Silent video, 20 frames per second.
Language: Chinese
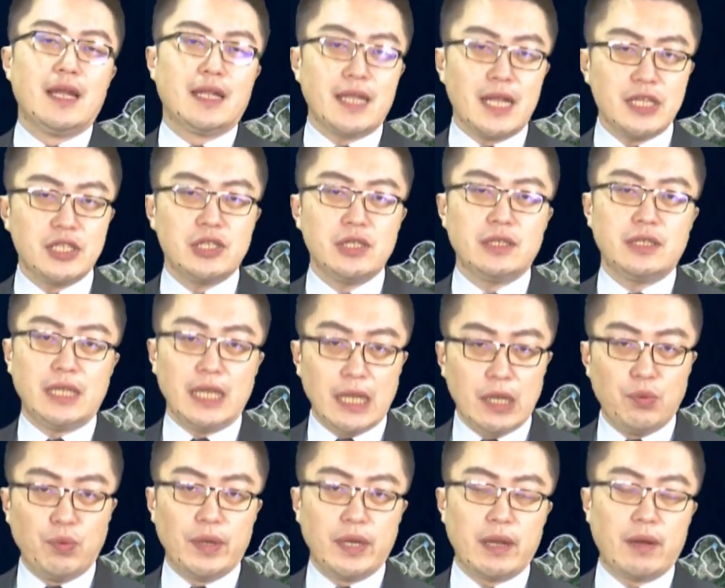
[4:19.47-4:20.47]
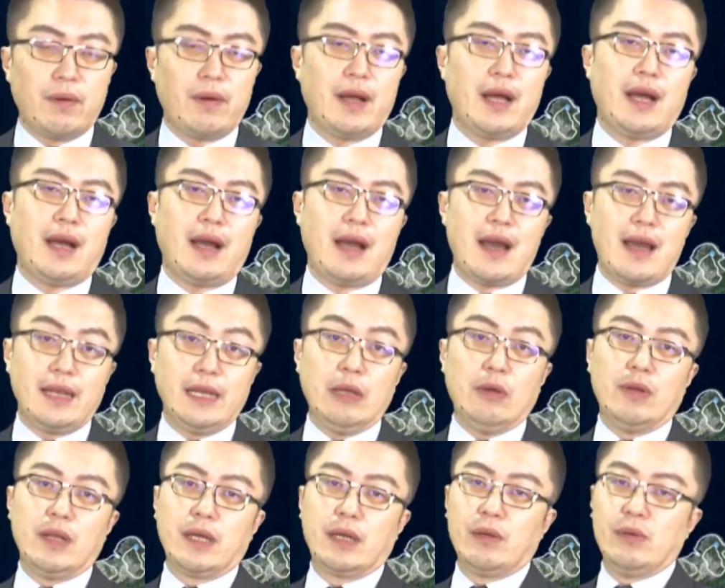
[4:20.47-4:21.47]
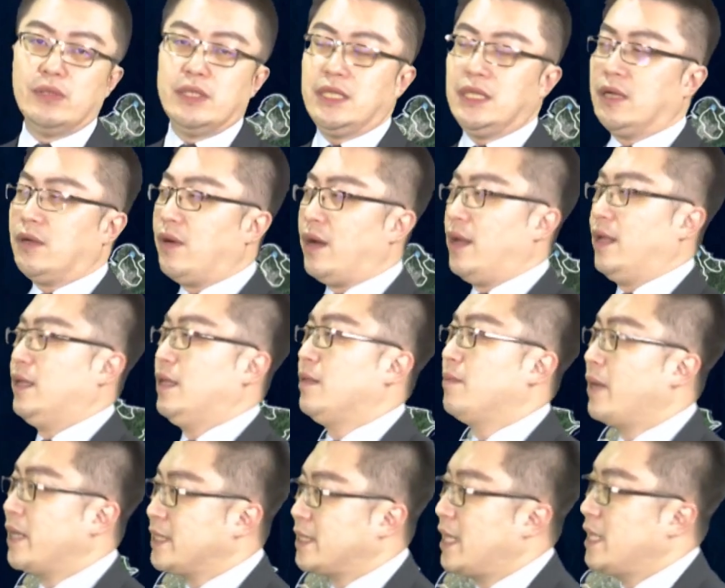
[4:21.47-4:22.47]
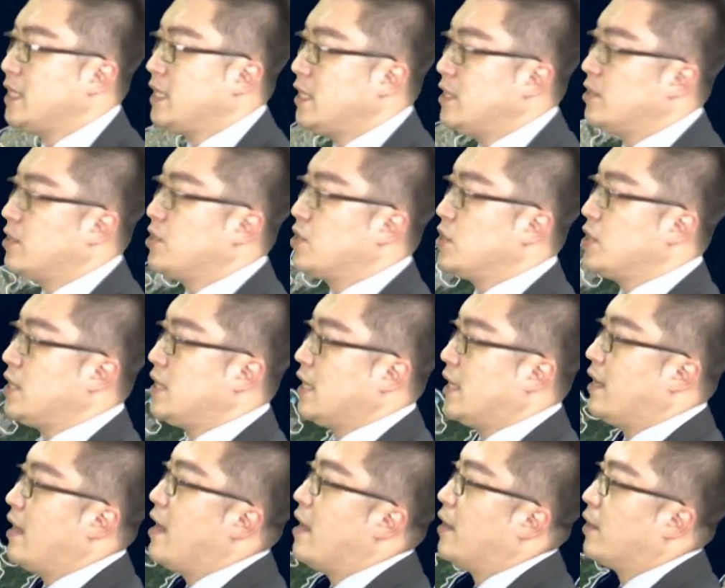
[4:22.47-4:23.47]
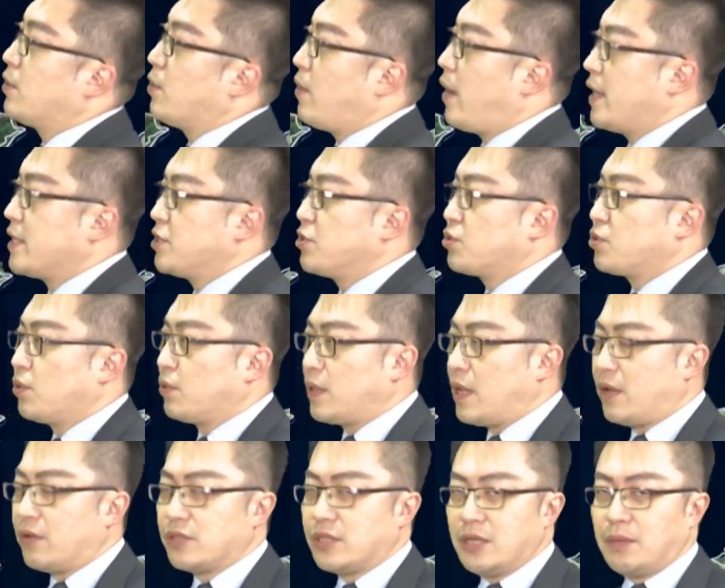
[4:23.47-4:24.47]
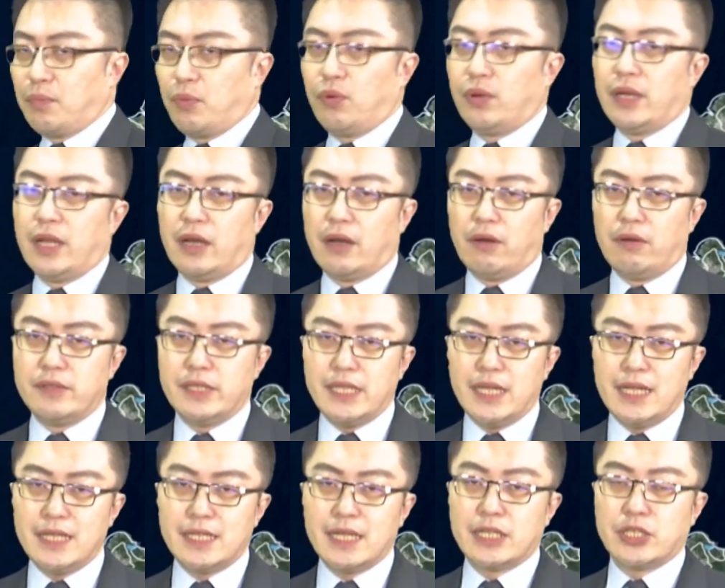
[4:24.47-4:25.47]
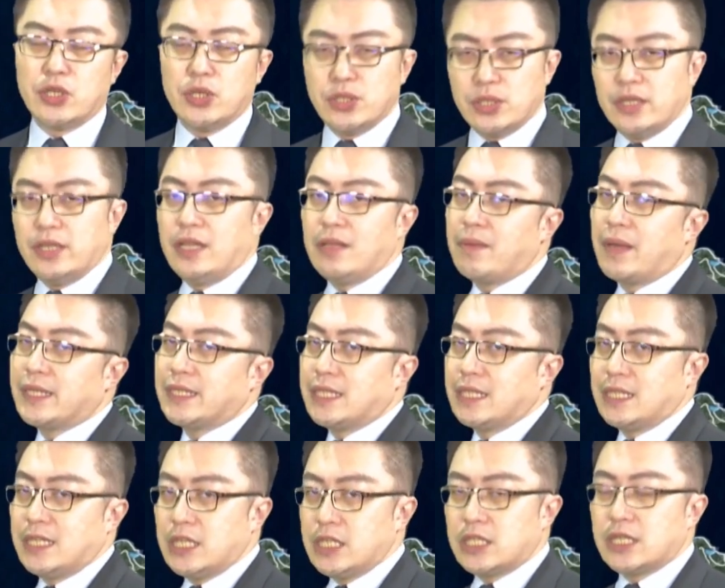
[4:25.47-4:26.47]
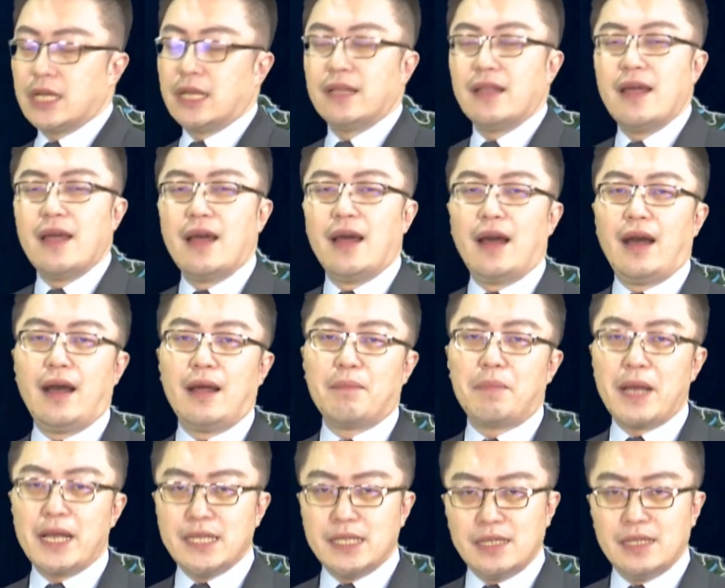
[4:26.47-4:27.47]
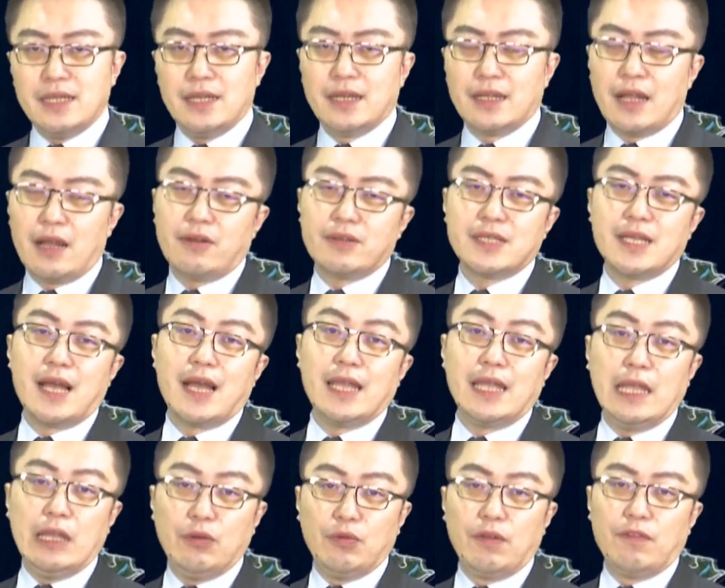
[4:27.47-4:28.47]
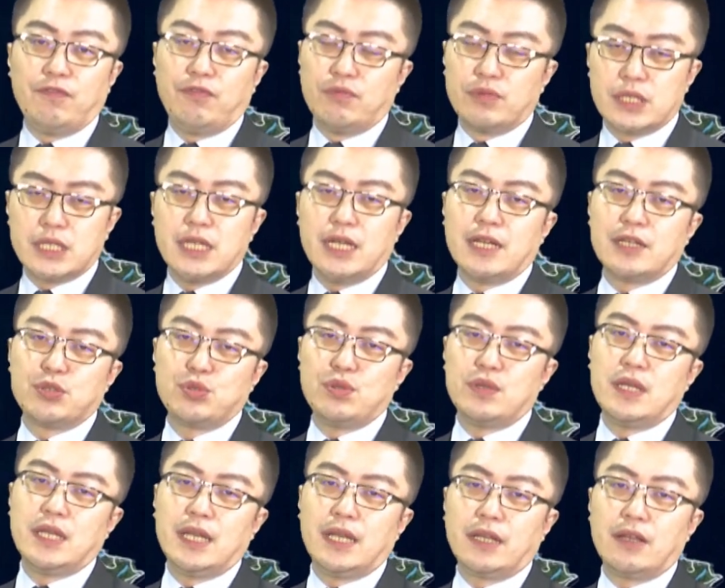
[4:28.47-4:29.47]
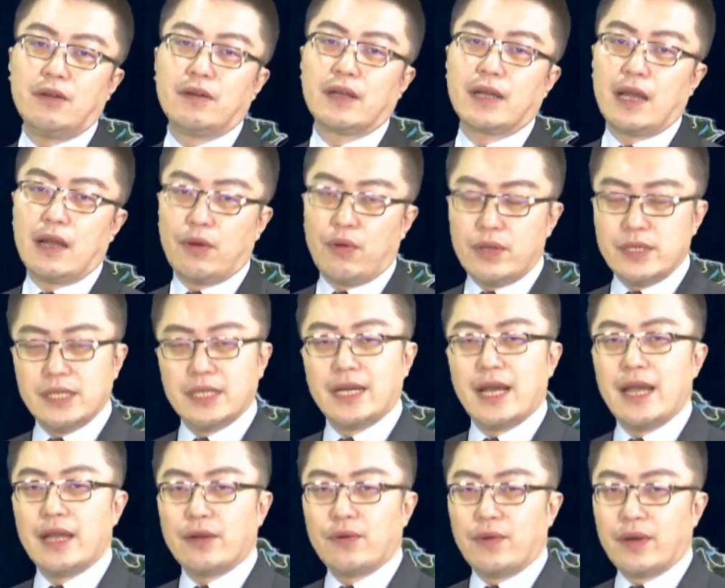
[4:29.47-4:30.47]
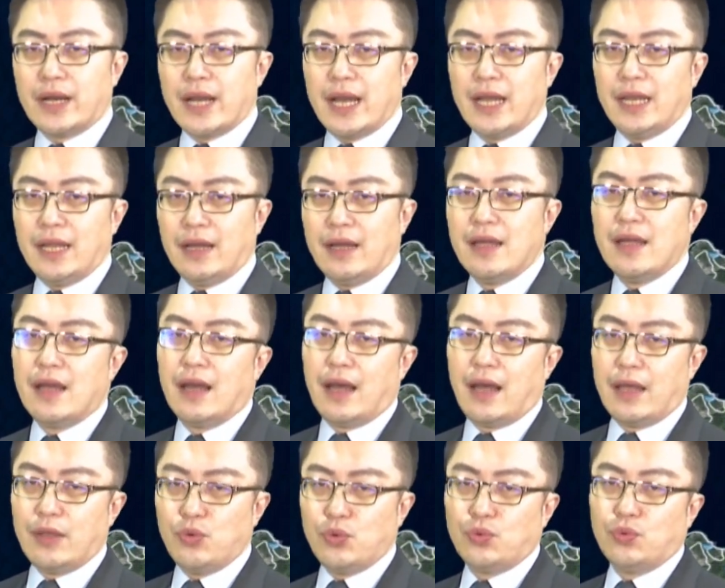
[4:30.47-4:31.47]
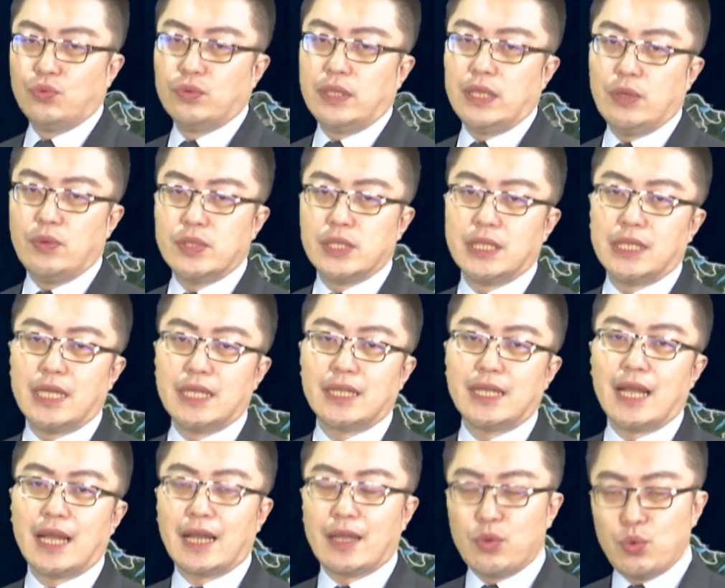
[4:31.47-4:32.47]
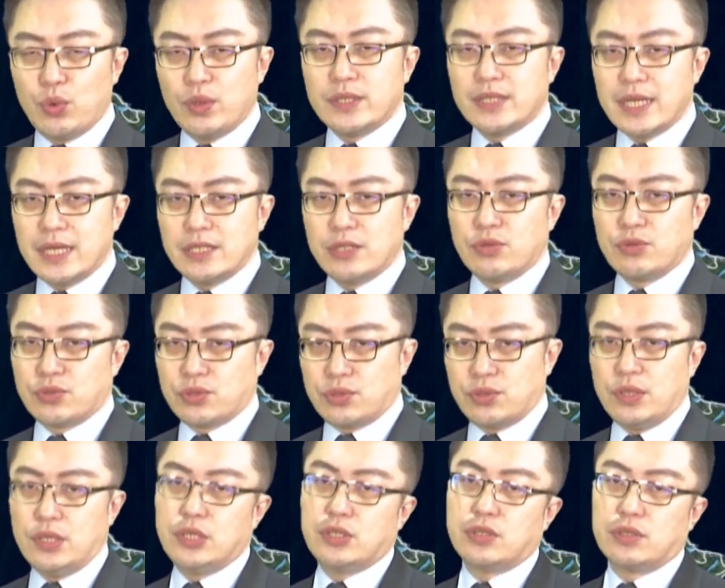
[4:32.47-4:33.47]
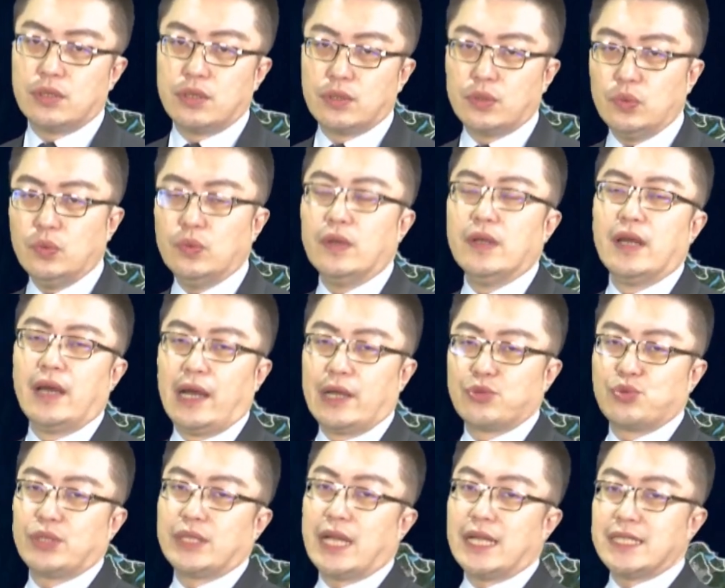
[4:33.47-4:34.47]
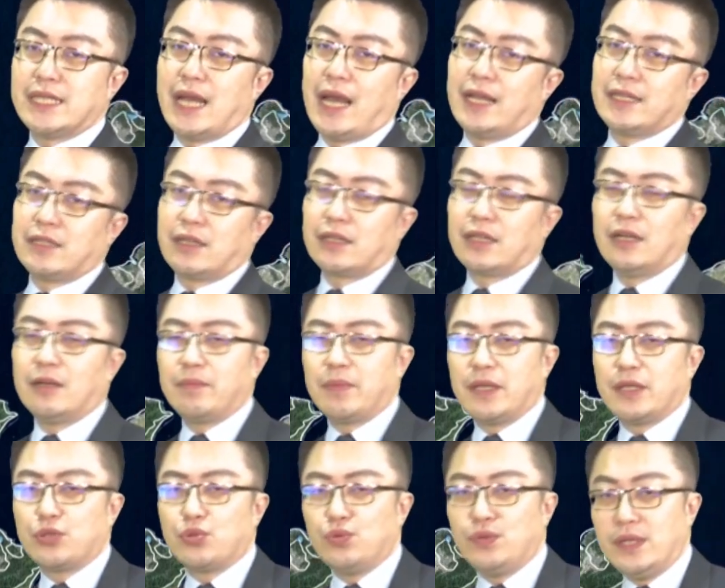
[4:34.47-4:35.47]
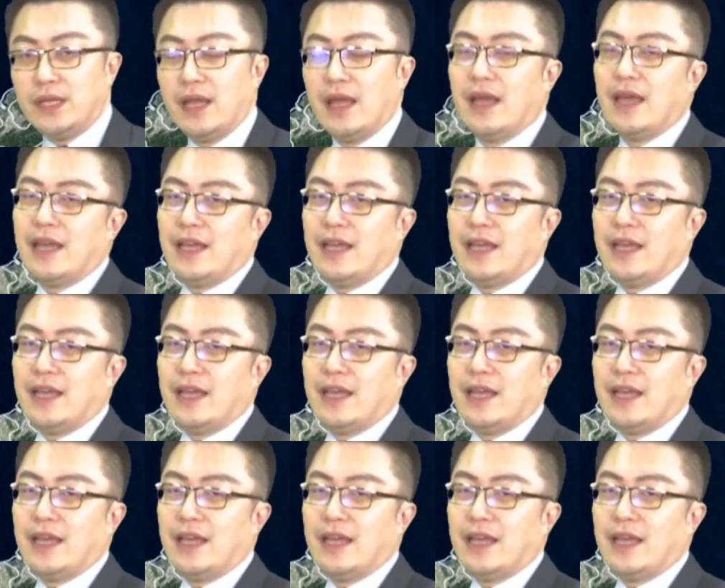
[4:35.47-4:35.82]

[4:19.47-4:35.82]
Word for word: 但是低温的话，寒流冷空气的话，礼拜三清晨之前都还是受到这波冷空气的影响，甚至。礼拜四清晨啊，拜喜也套炸，因为辐射冷却影响，赶快去盖广盖量啊，预估低温仍然大约在只有十一十二度，好，所以大家还是要特别注意。